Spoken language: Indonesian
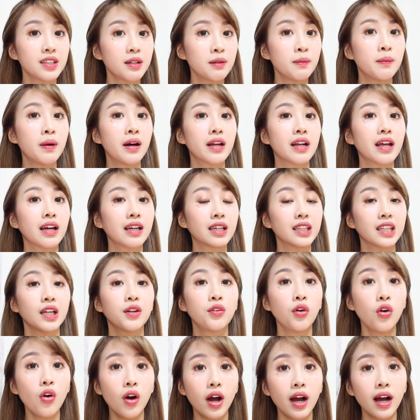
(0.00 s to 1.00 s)
sama bana
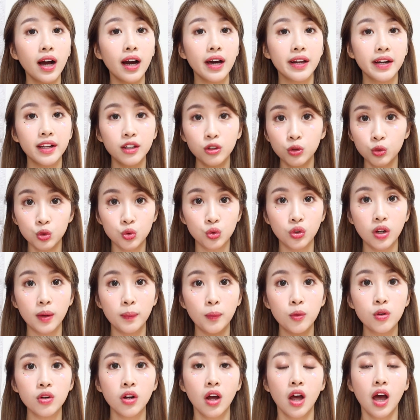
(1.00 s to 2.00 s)
kita doang karena itu juga
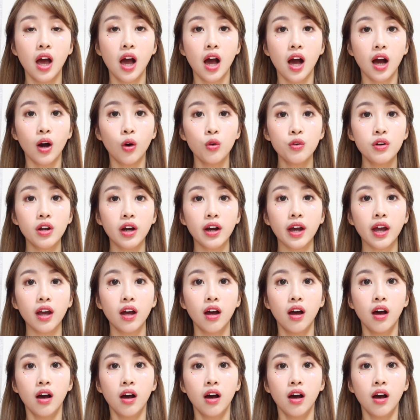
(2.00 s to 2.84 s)
pun aku udah kayak